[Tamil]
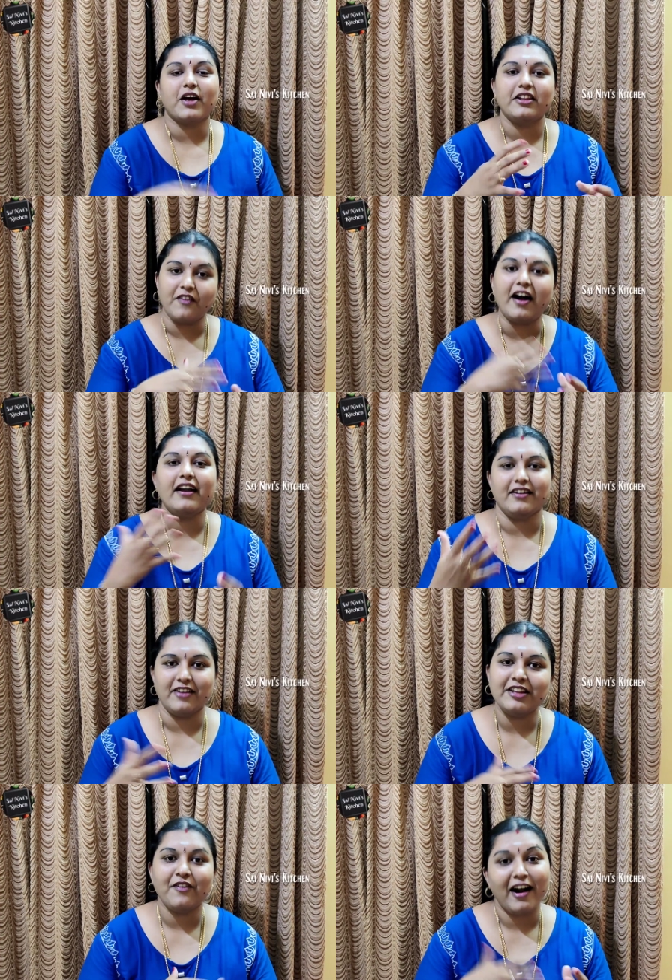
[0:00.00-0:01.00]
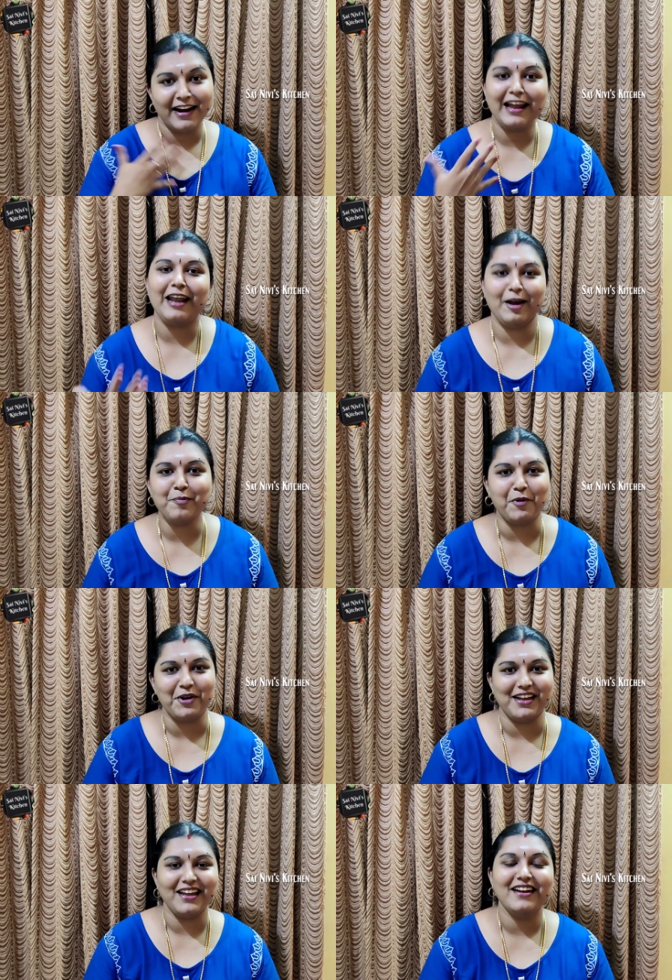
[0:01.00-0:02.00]
அந்த வாடை அந்த வாடையெல்லாம்
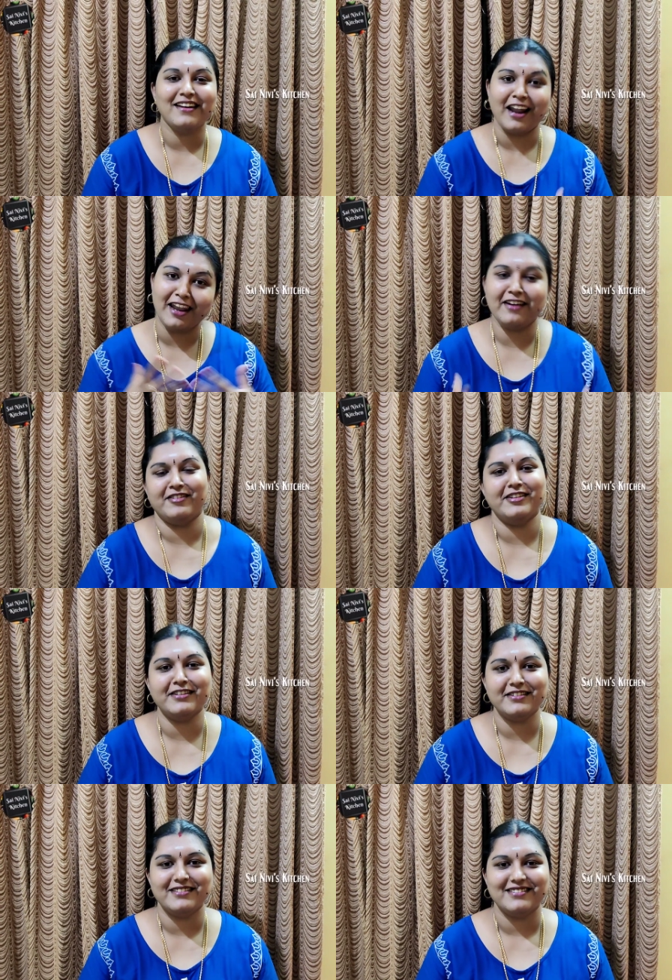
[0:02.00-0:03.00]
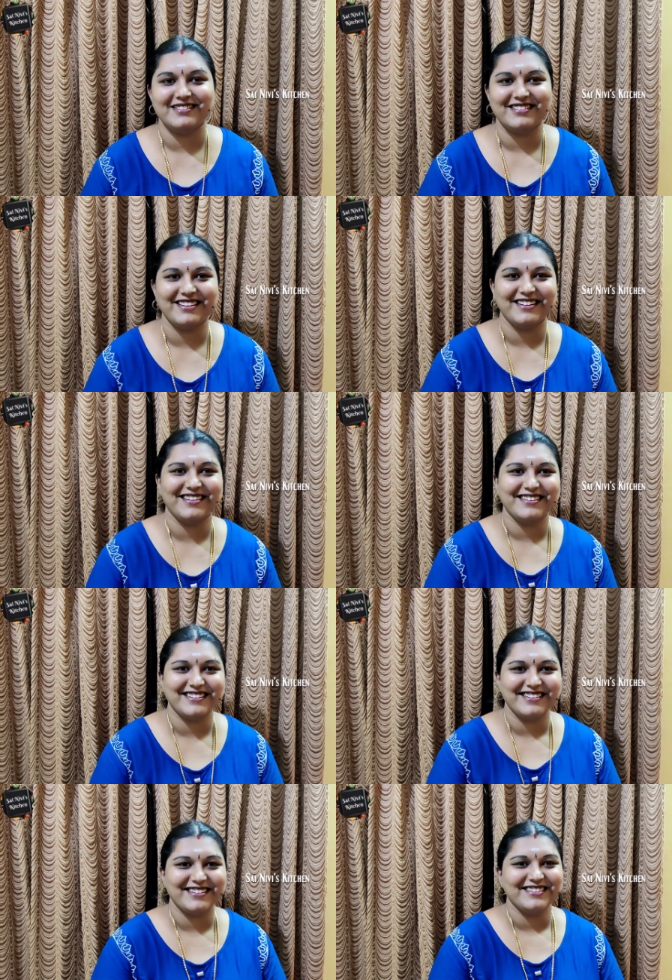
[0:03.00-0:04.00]
போய் நல்லா வந்து கடுகு
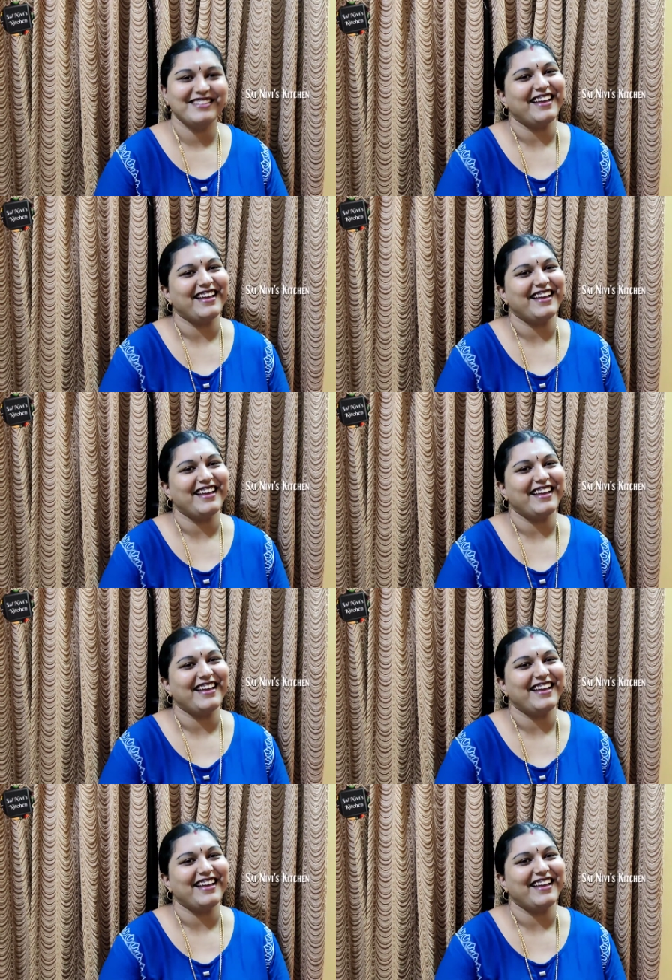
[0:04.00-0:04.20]
வாசனை வரும்